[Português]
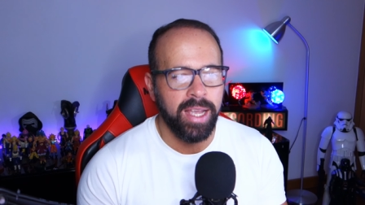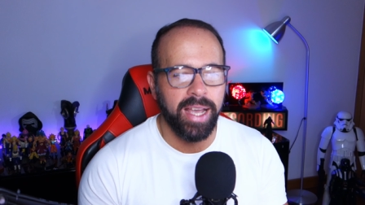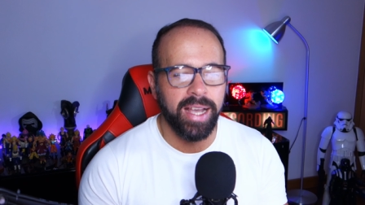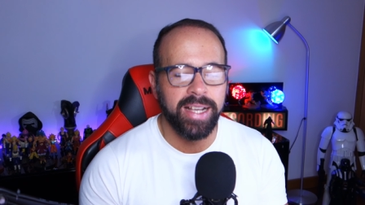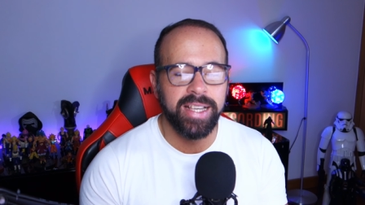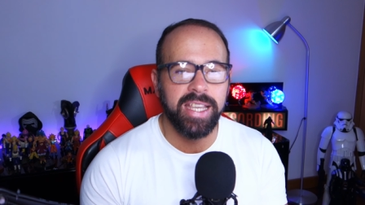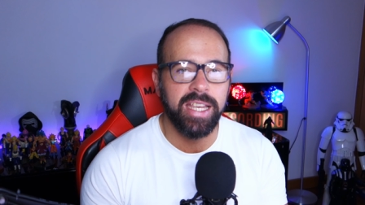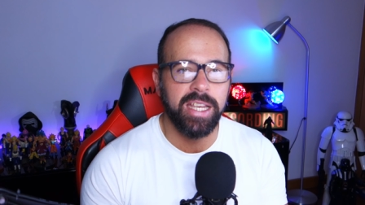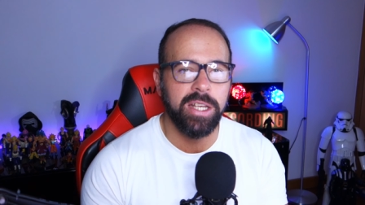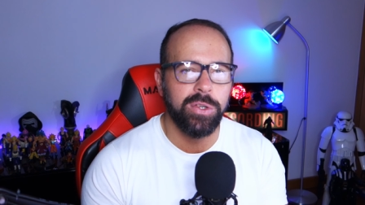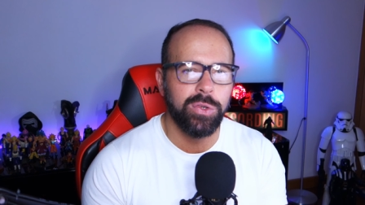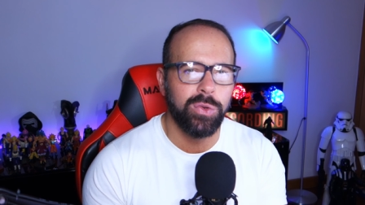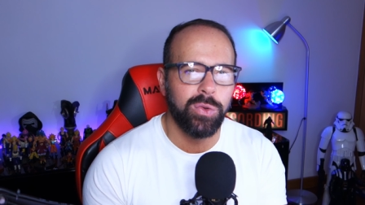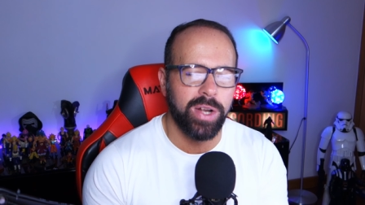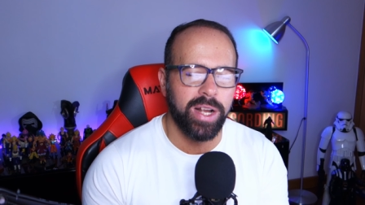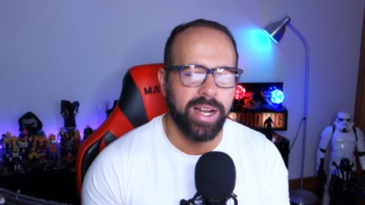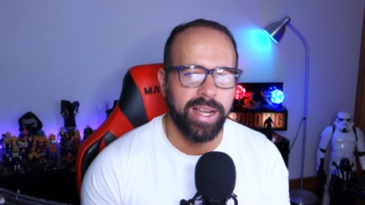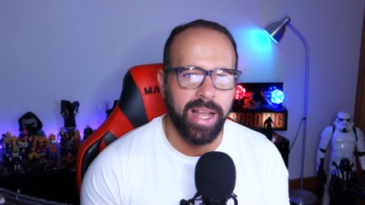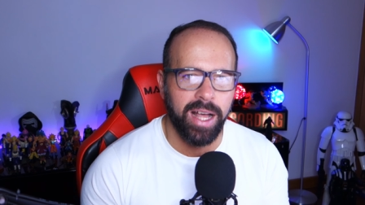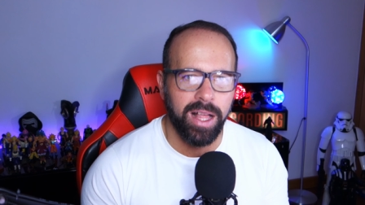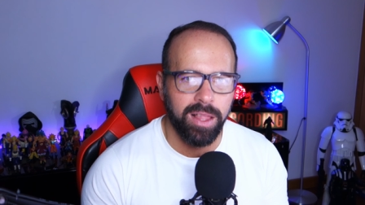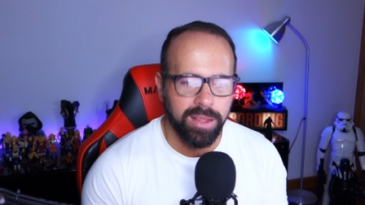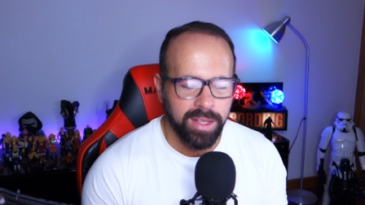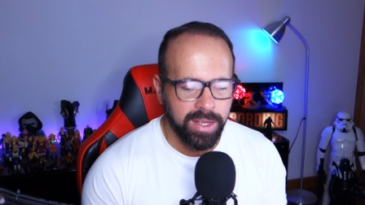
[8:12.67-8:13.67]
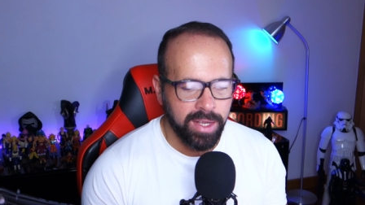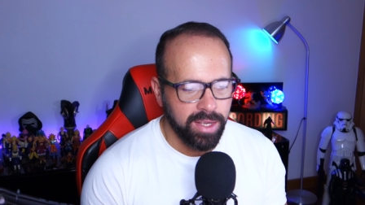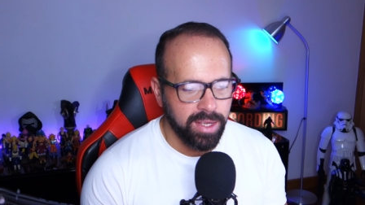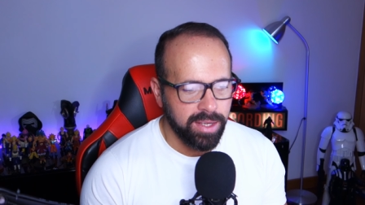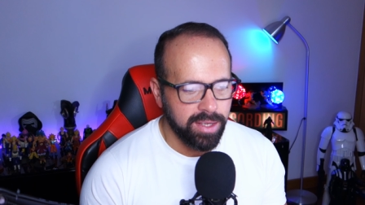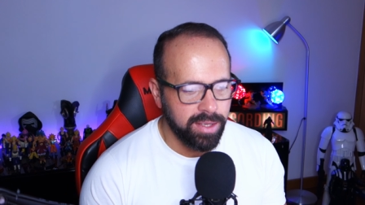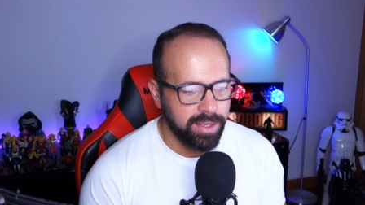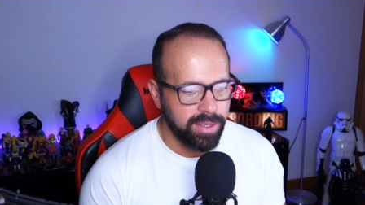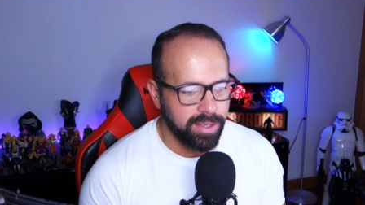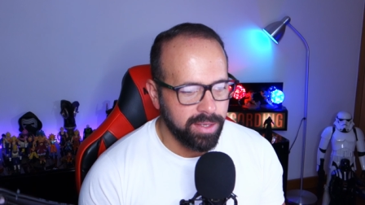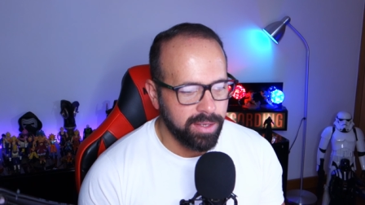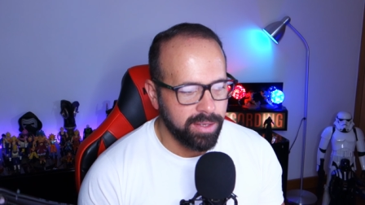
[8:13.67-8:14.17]
aqui no canal.
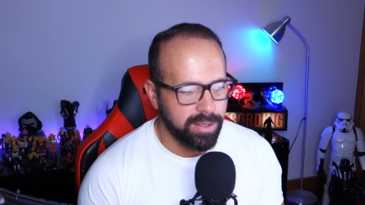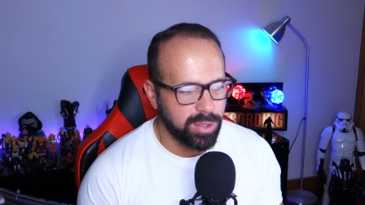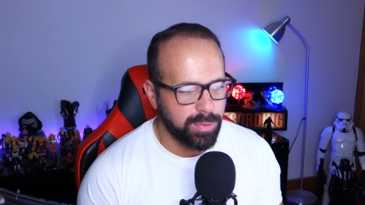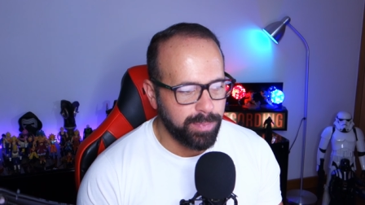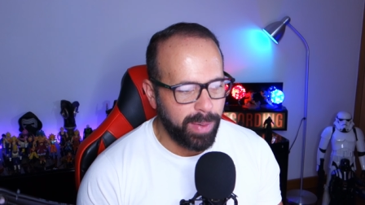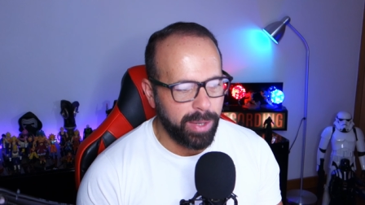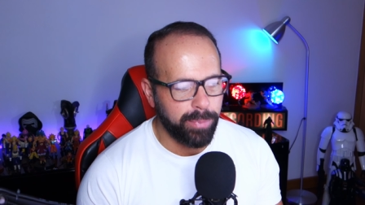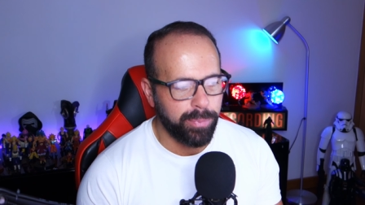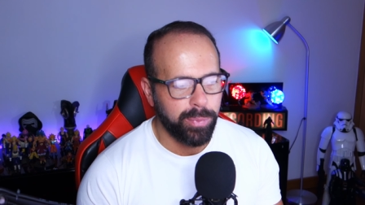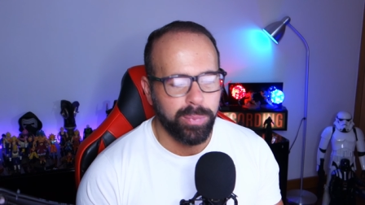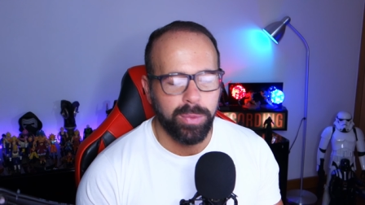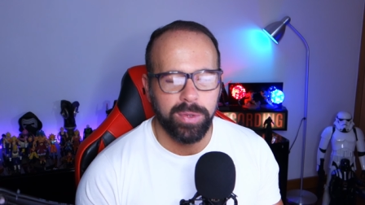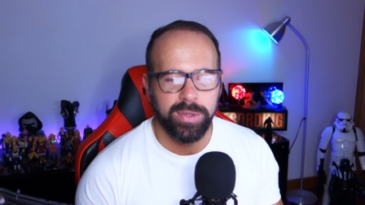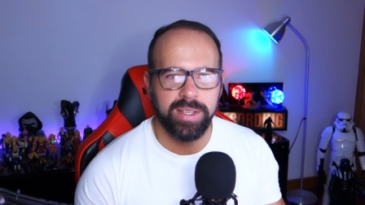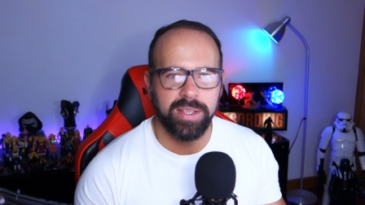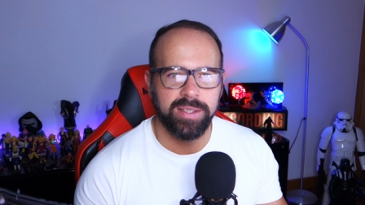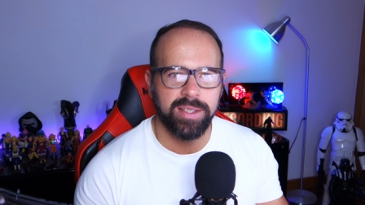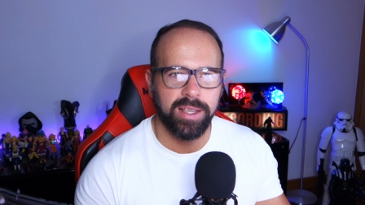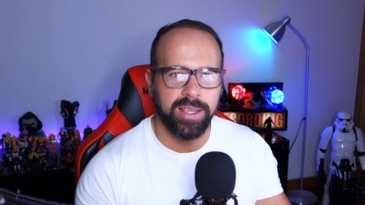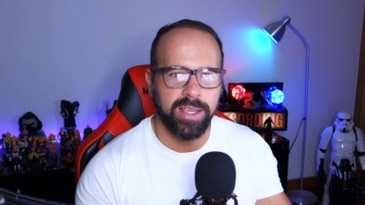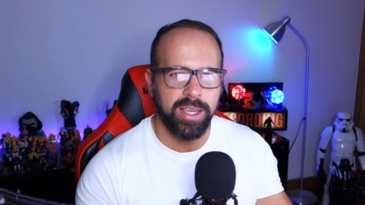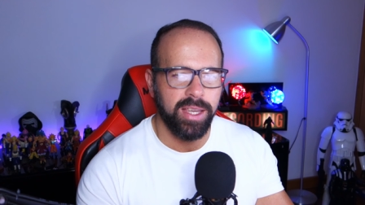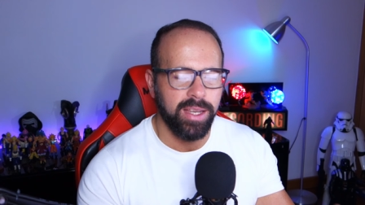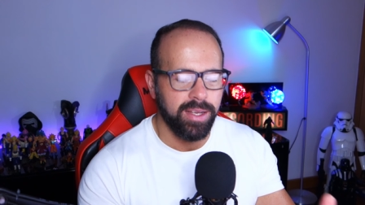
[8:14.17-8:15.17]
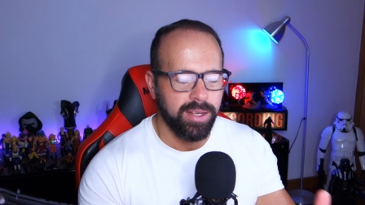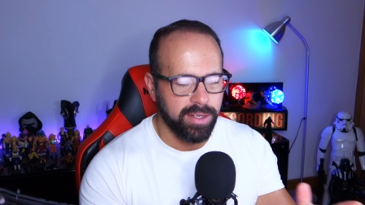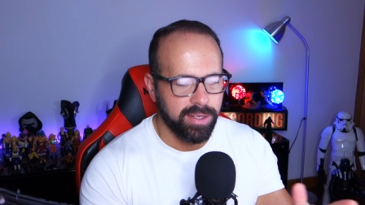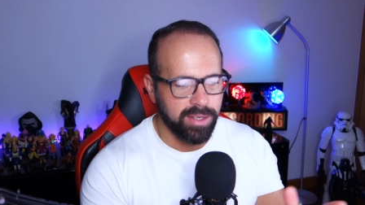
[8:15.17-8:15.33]
Uh, espero por vocês aqui